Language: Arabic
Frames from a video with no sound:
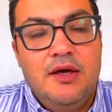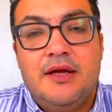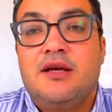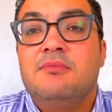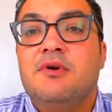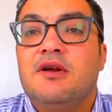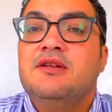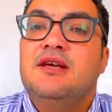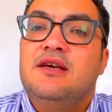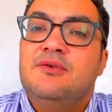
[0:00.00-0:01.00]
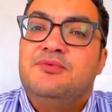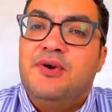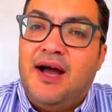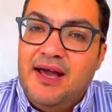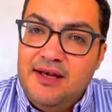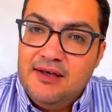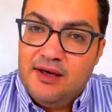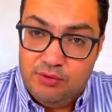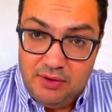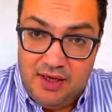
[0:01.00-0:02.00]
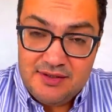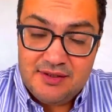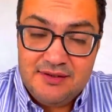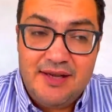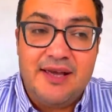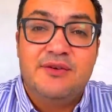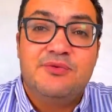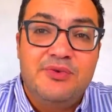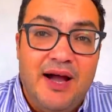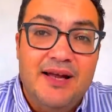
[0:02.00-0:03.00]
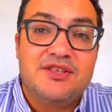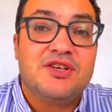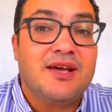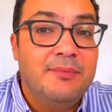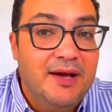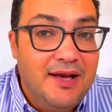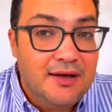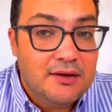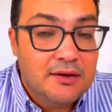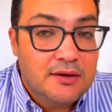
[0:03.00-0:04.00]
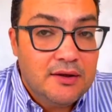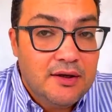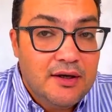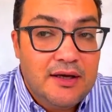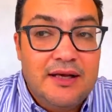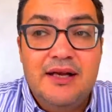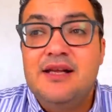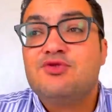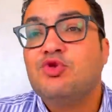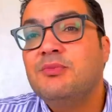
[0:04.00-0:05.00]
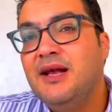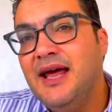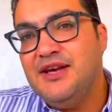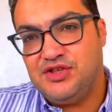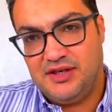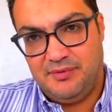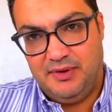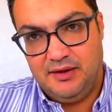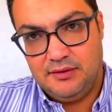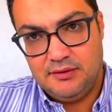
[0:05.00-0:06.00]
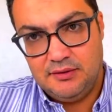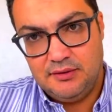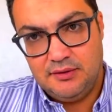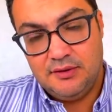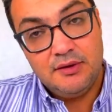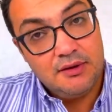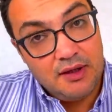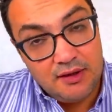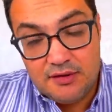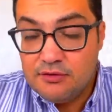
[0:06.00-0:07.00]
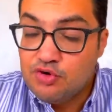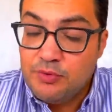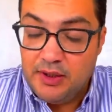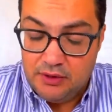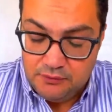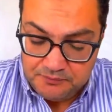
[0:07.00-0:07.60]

لكن المره دي هي انفعال او اللي حصل ده كان انفعال شيكابالا لزملاء شيكابالا خلاص لزملائه